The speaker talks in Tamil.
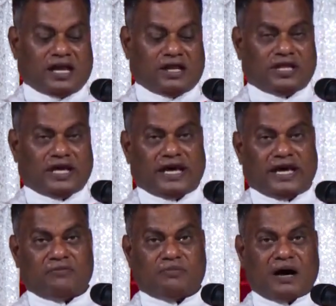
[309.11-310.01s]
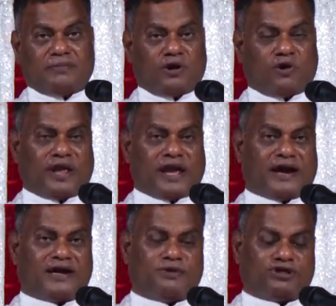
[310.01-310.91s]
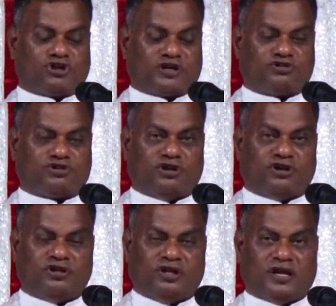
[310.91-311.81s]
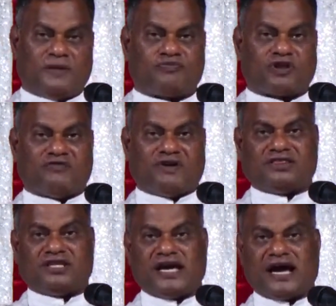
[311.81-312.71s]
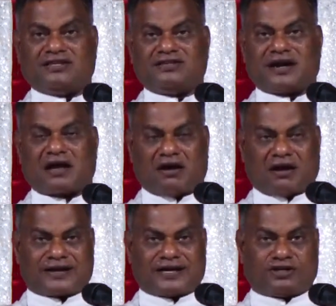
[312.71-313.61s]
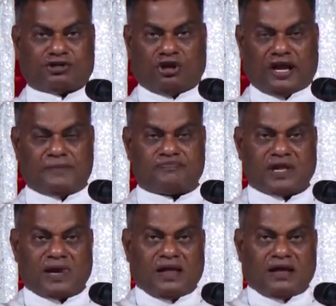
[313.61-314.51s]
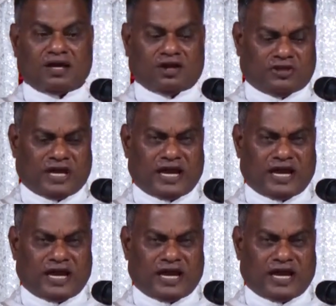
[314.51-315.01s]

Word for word: இந்த பாபிலோனிய அடிமைத்தனத்திலிருந்து வந்த அந்த காலகட்டத்திலே இந்த